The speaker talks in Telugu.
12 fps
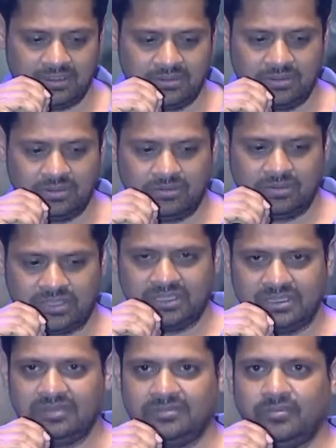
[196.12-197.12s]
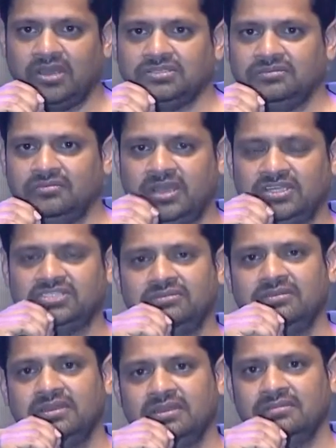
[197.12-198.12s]
ఒక మార్చి మార్చి
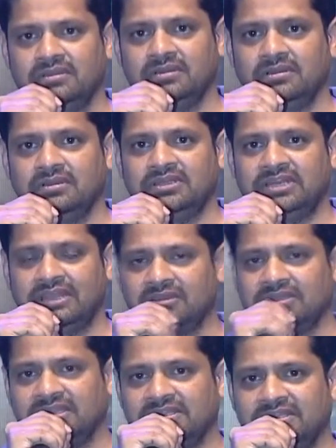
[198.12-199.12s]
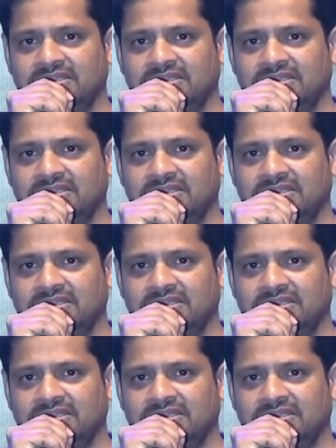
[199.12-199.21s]
డ్రైవర్ కదండి